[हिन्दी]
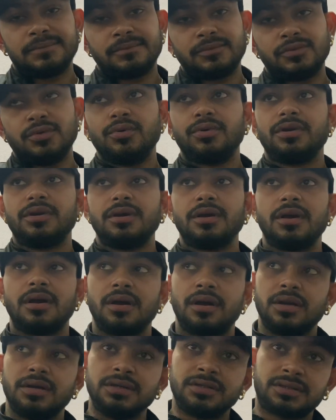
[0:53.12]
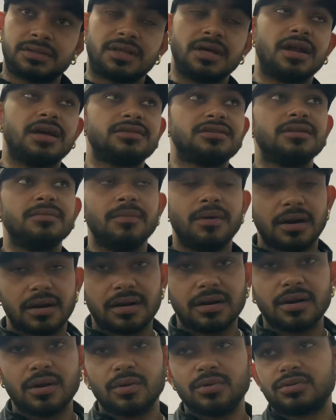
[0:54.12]
क्योंकि इस तरह से
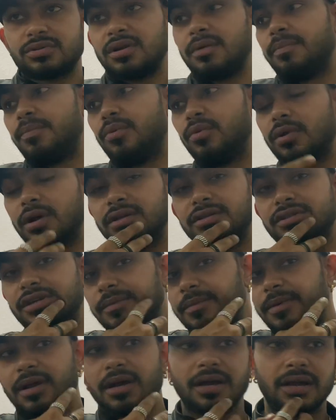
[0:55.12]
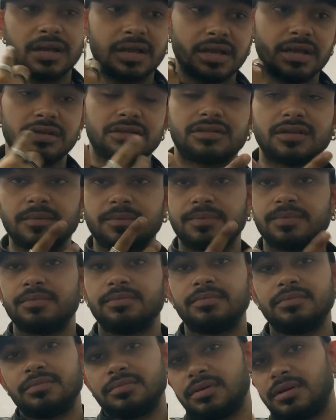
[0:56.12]
मारना उसका पूरा जबड़ा ये सब
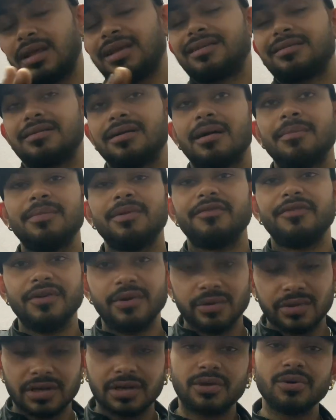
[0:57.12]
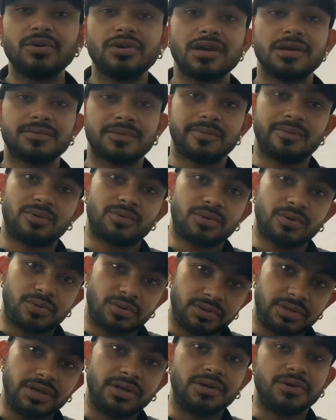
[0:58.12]
लाइक आपने वीडियो देखी होगी आप सब लोगों ने
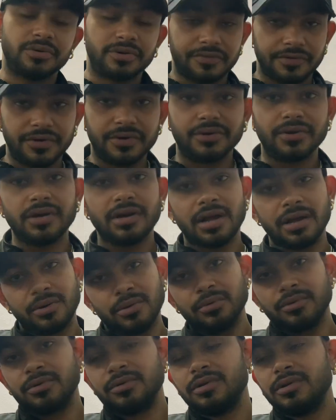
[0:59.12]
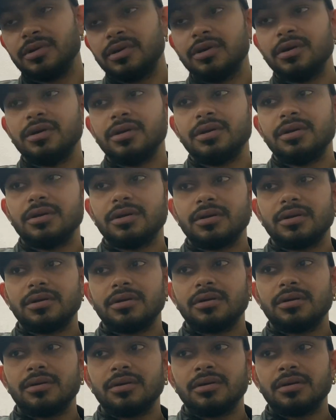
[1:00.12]
खुद देखी होगी वीडियो यार आई नो
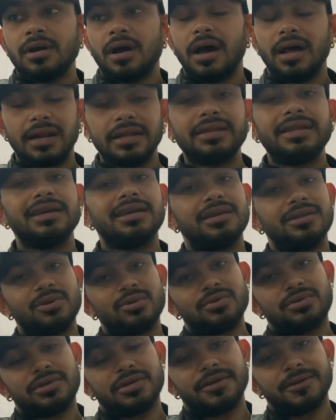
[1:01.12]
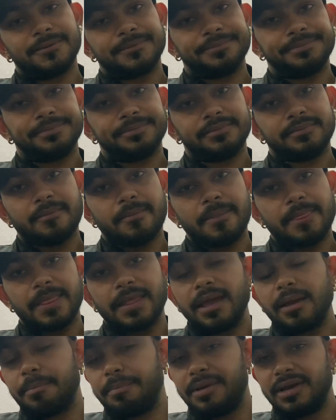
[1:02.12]
हालत देखी थी उसकी
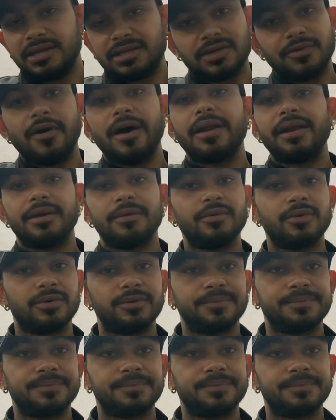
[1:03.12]
एक बेजवान है वो